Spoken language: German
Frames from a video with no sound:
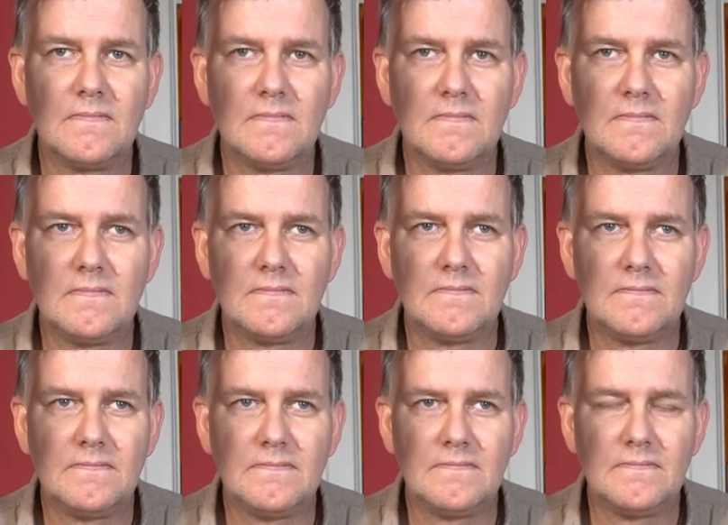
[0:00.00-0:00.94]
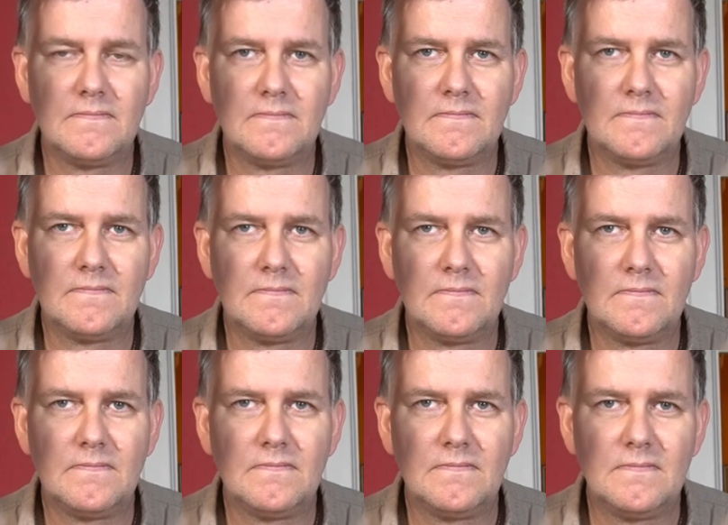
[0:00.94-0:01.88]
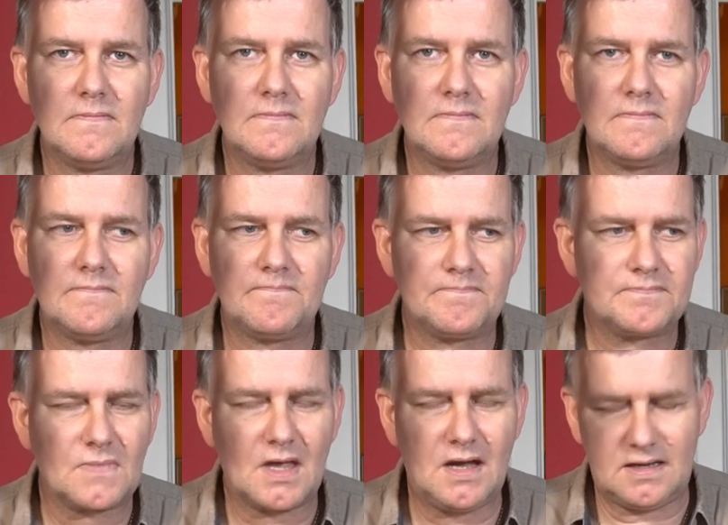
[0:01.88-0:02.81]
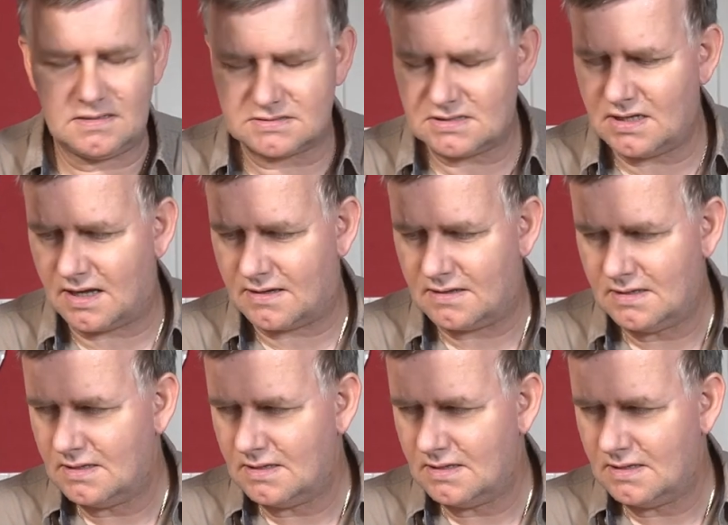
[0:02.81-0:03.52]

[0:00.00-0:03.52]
Äh, momentan noch nicht. Alles klar.